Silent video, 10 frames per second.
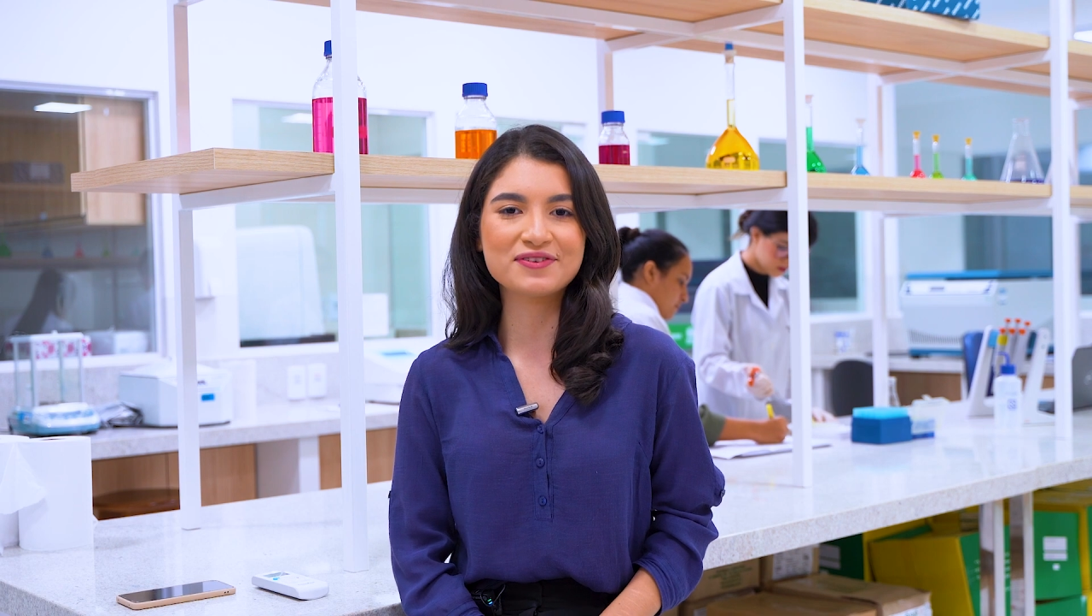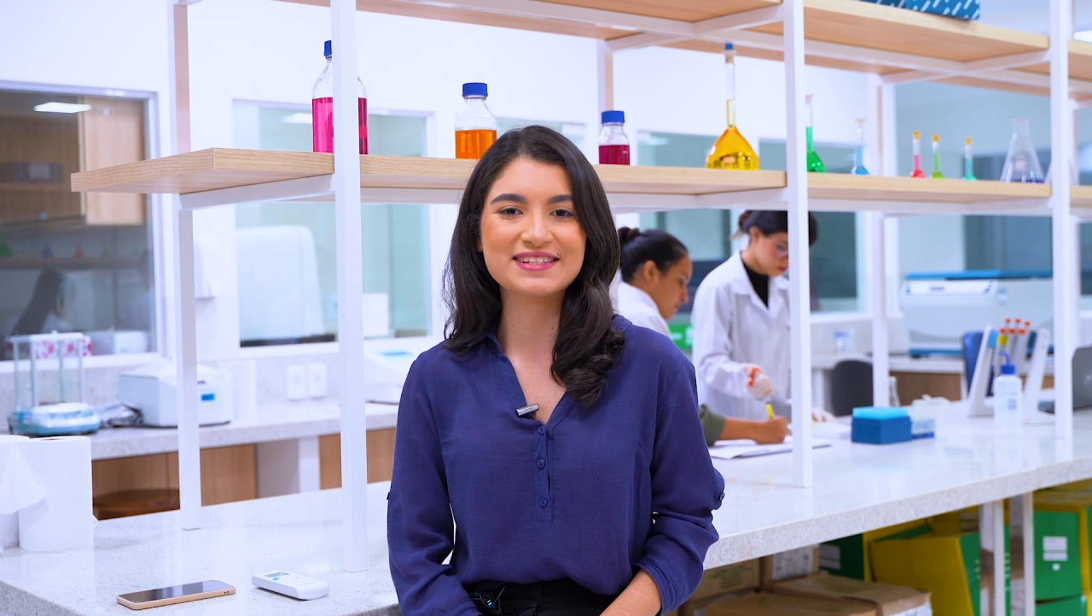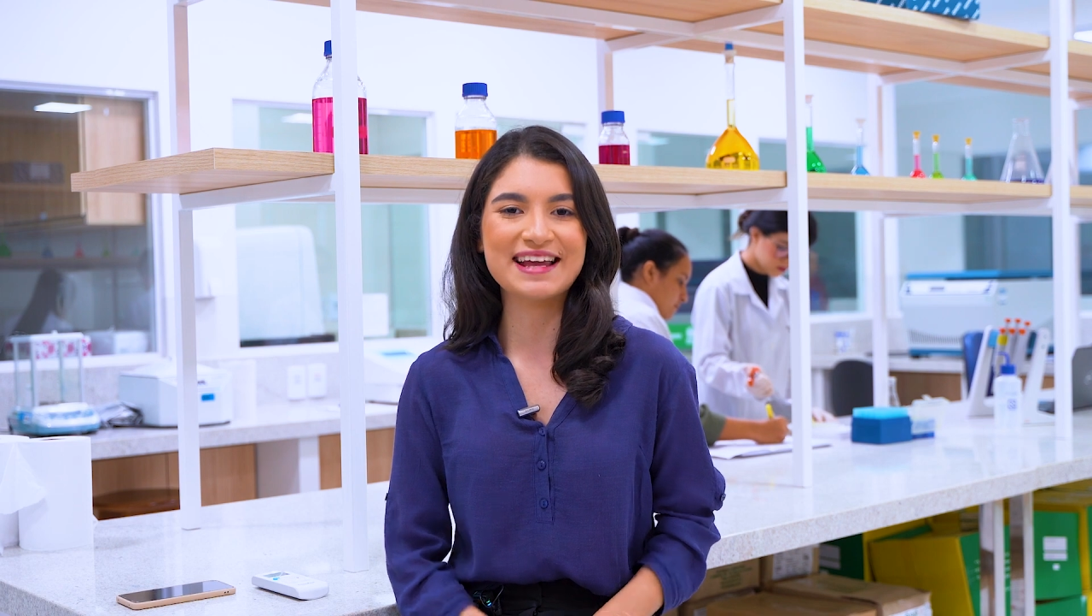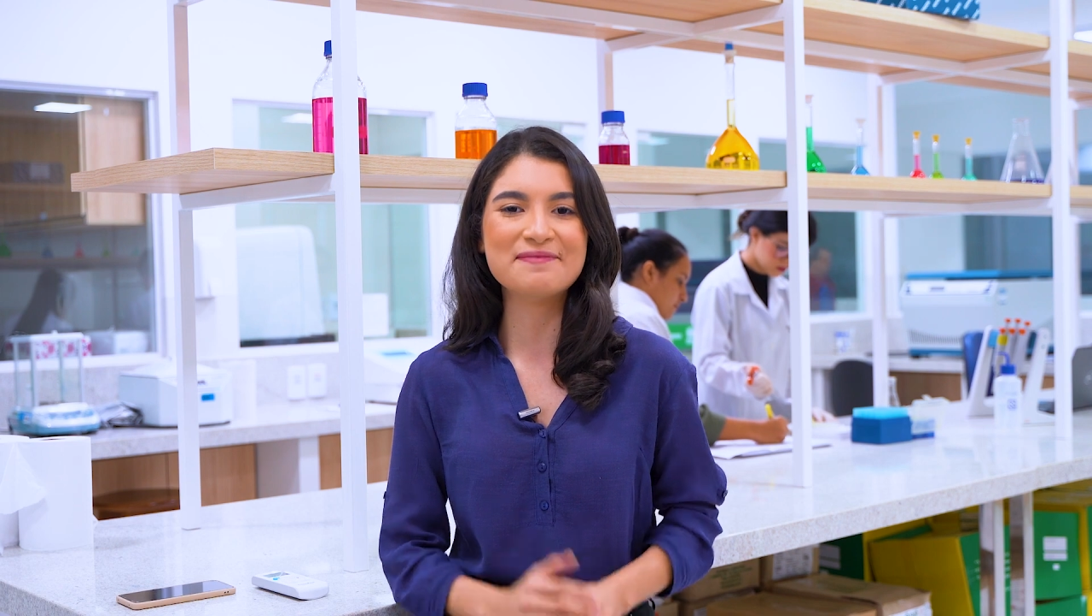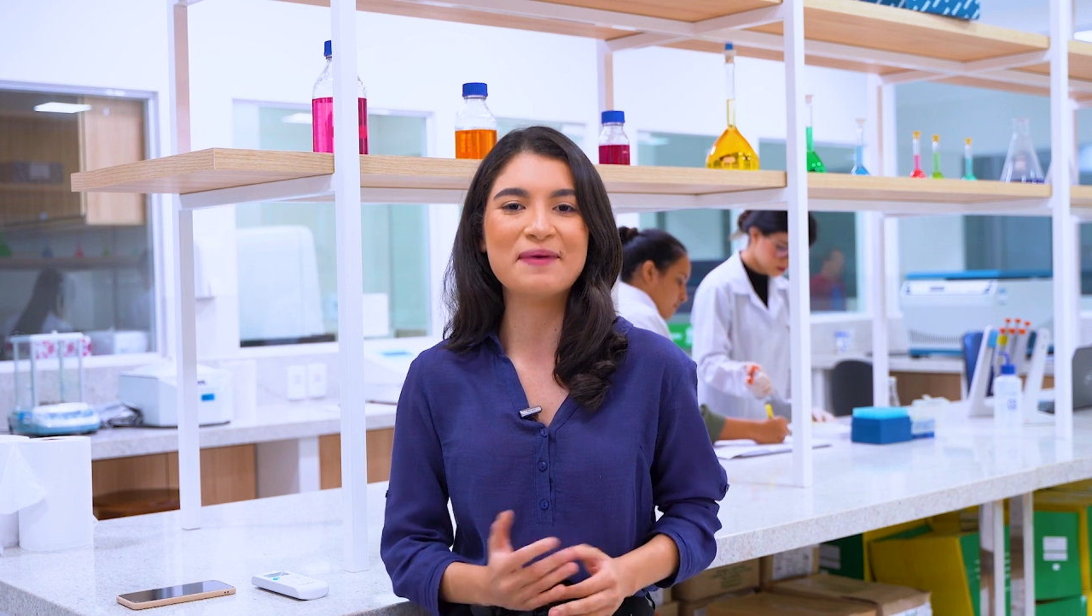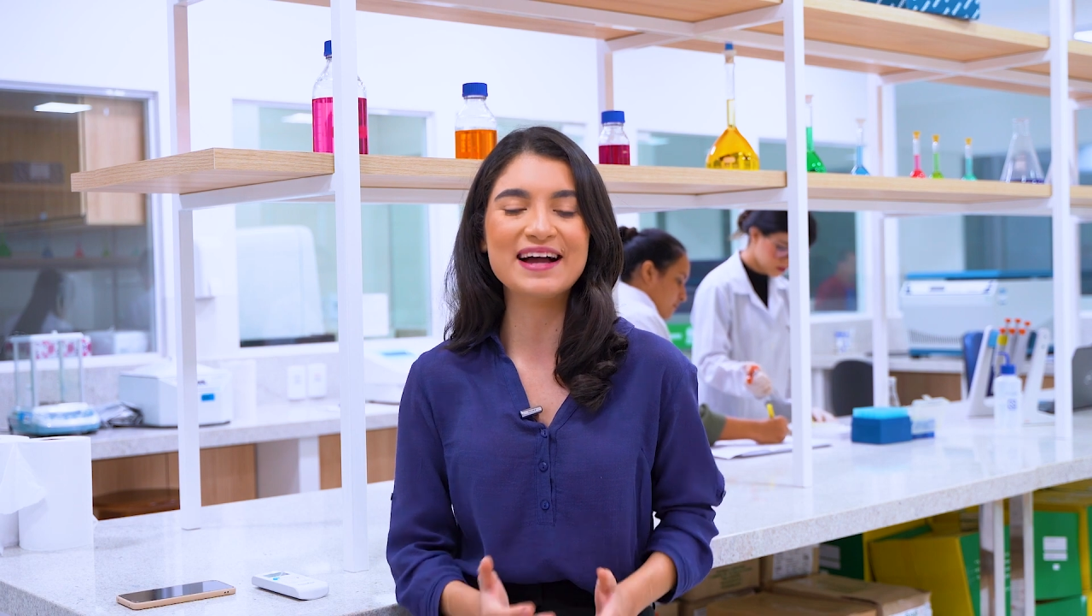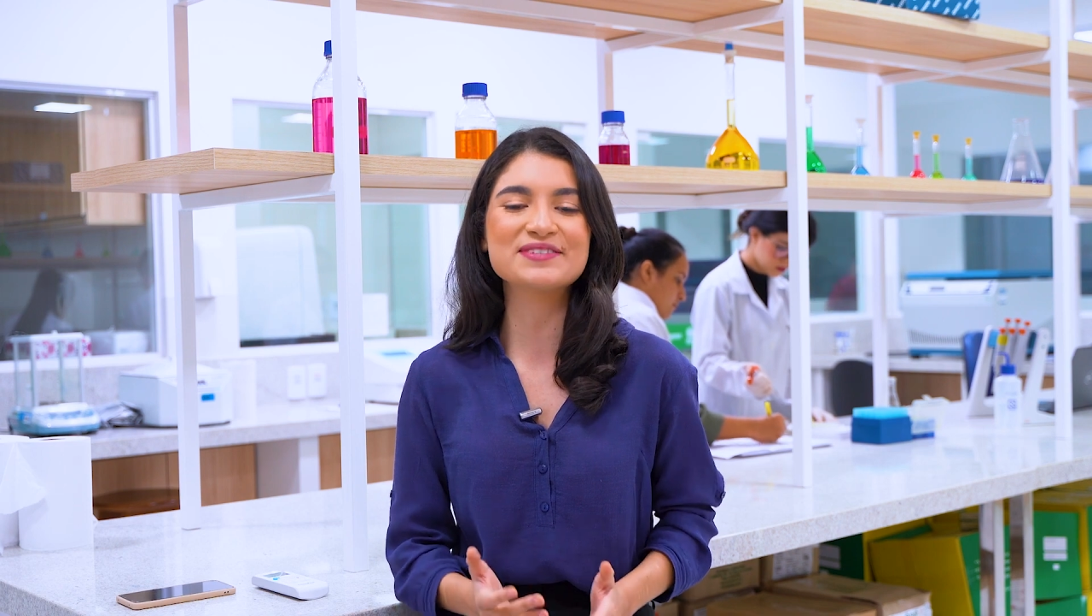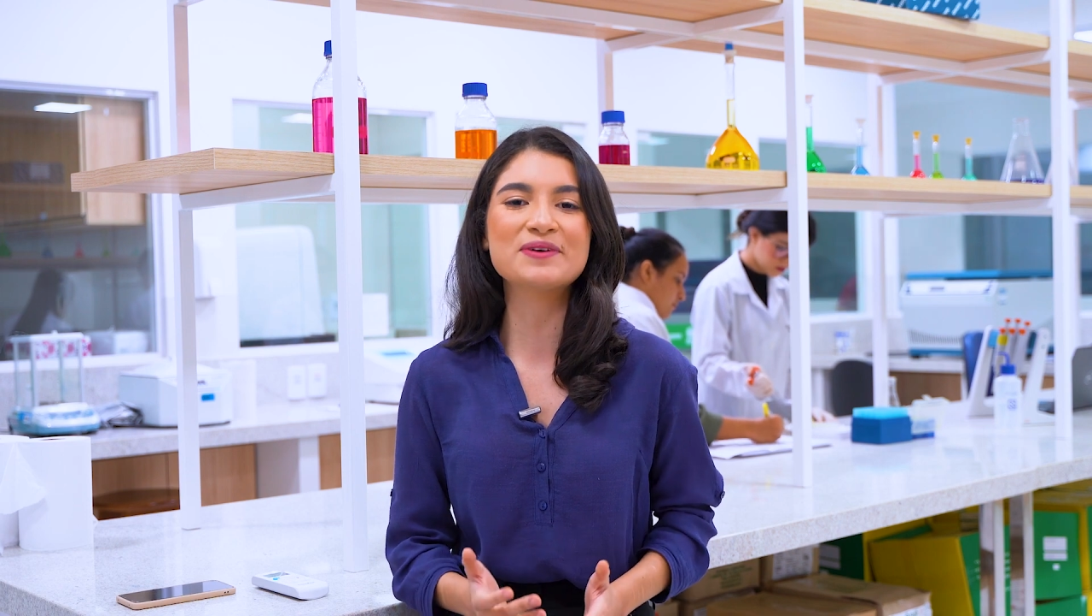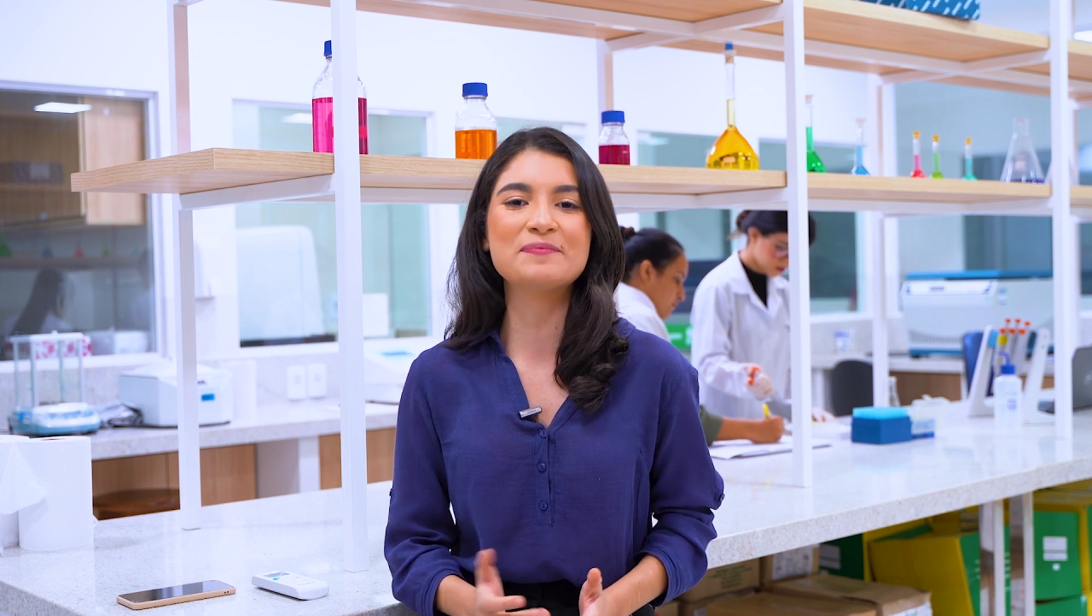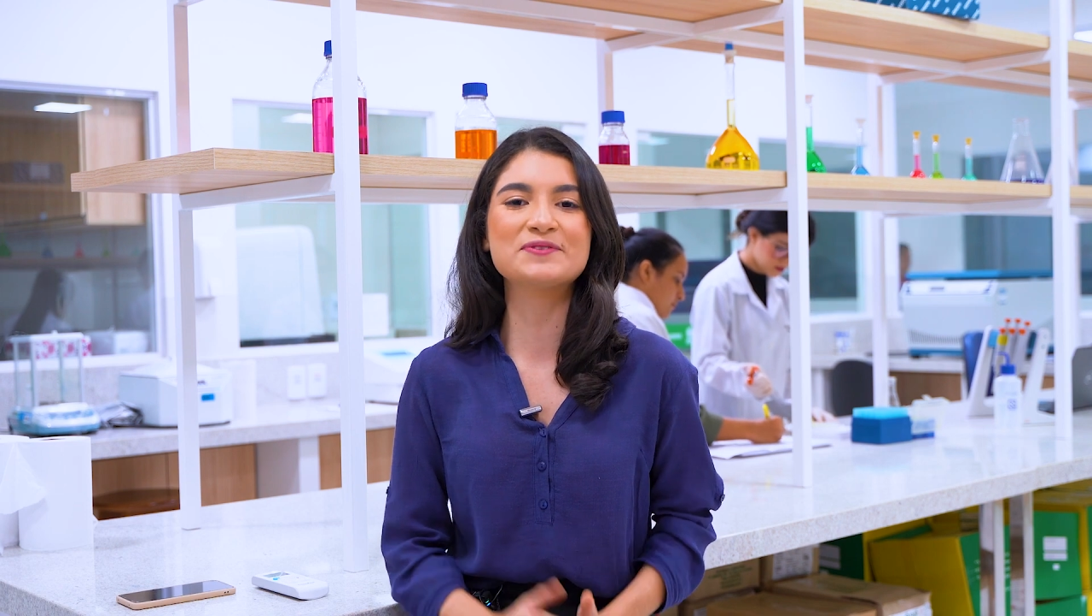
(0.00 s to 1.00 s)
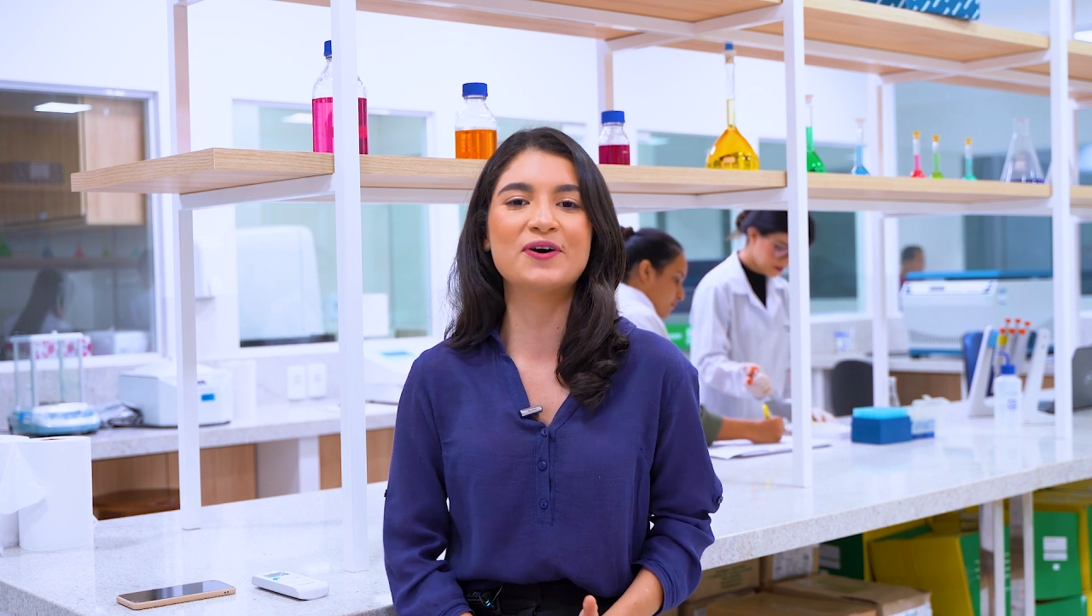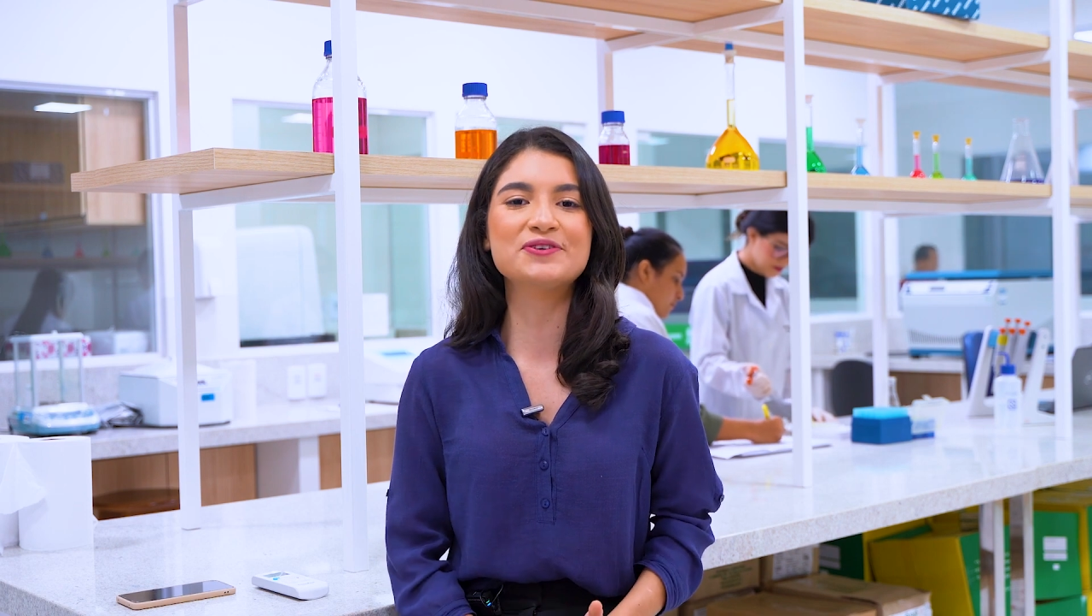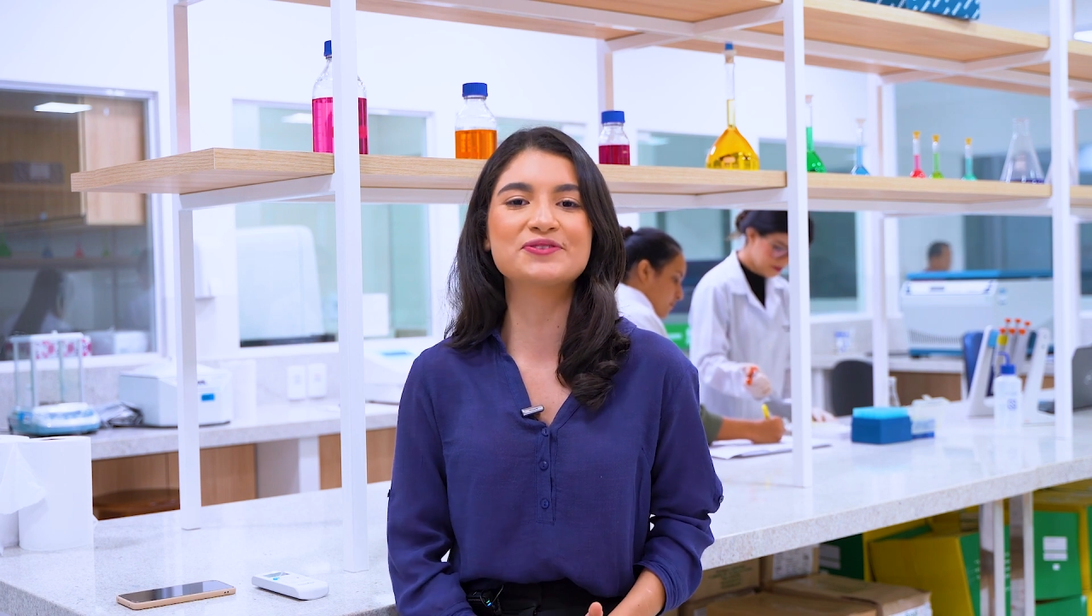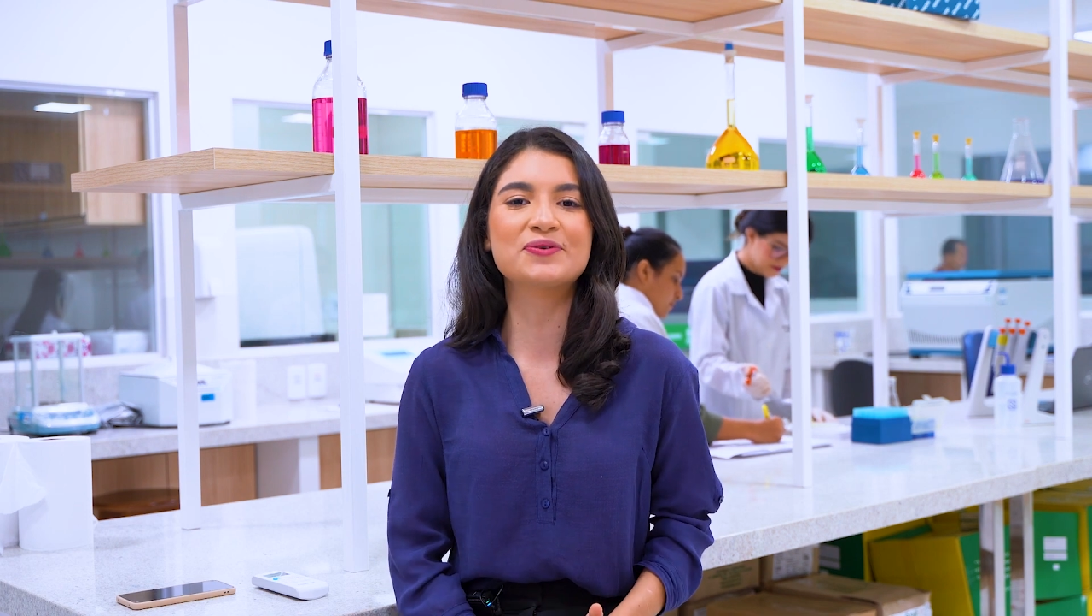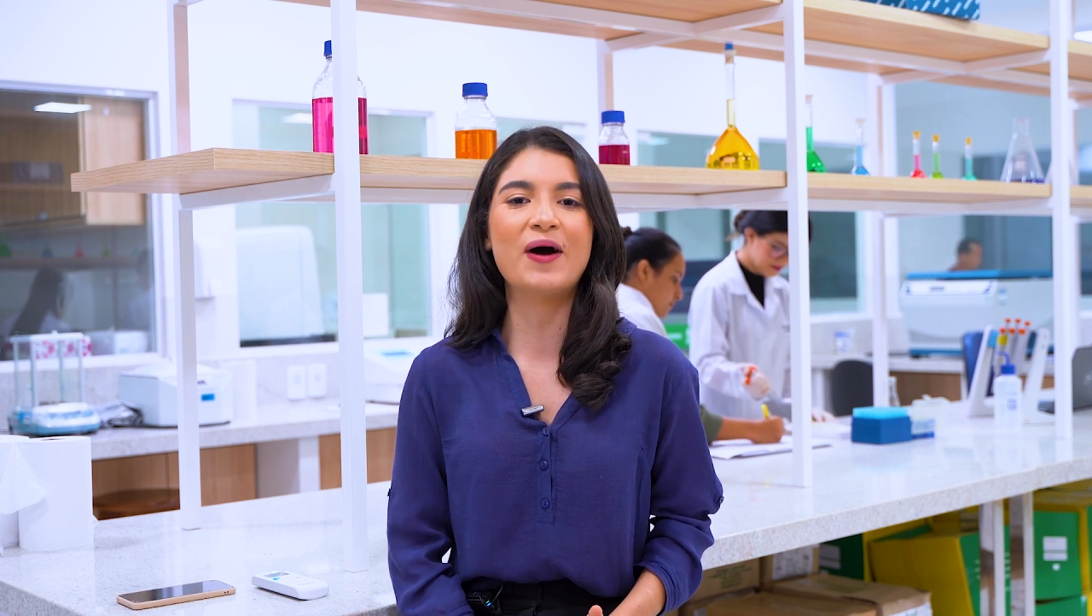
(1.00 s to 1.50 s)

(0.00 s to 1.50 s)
você em mais um episódio